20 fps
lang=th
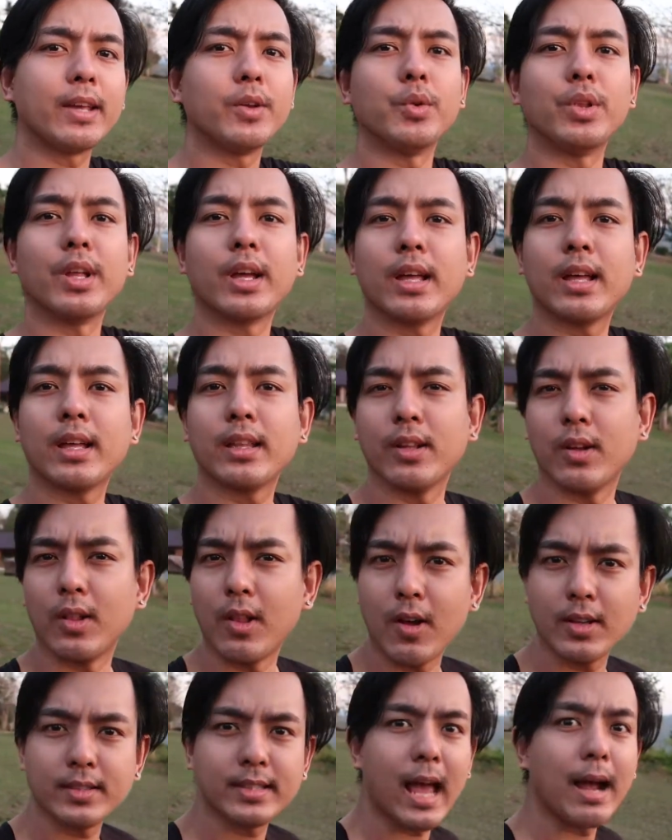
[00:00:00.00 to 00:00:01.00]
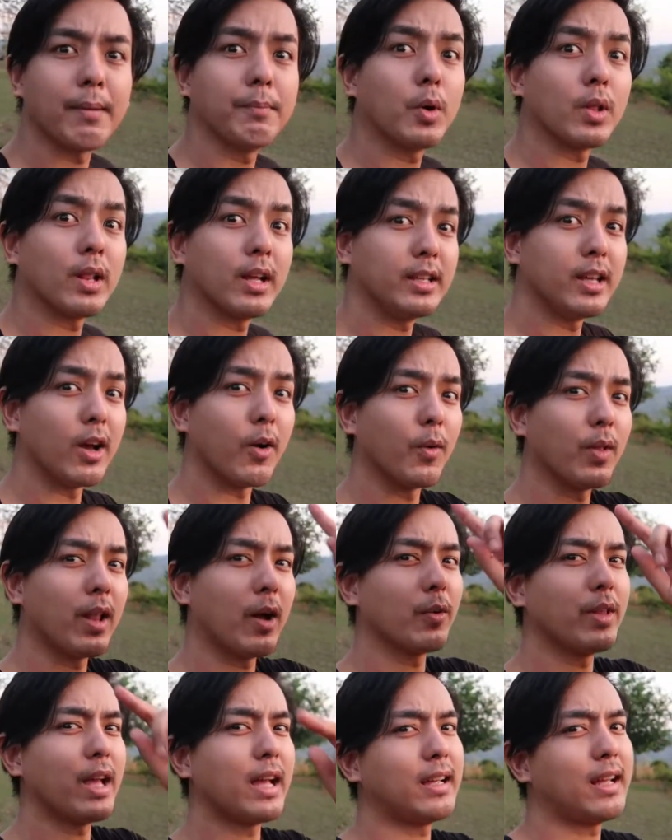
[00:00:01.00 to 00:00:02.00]
อยู่นะฮะเดี๋ยวรอแสงหมดแล้วเดี๋ยว
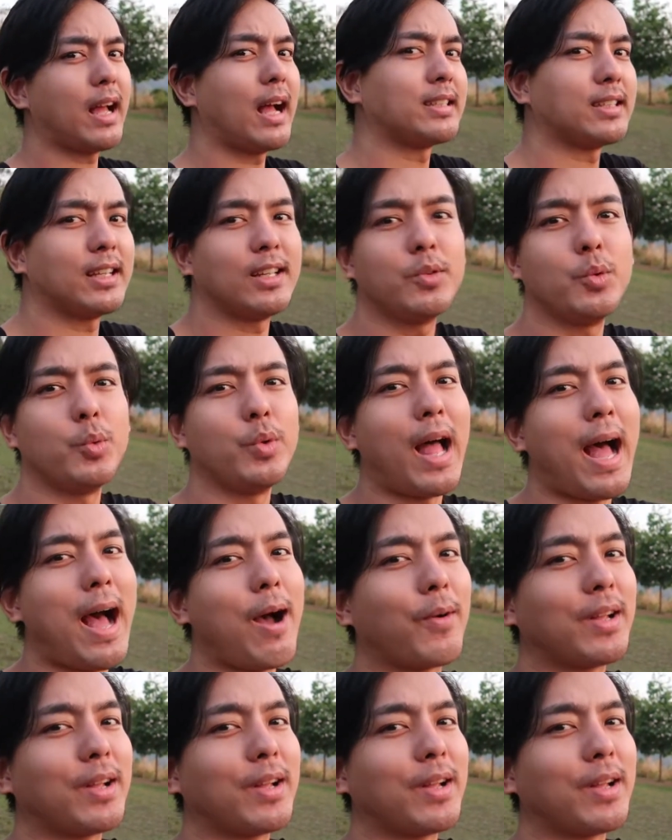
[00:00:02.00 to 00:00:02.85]
เราได้อาจจะได้ดูดาว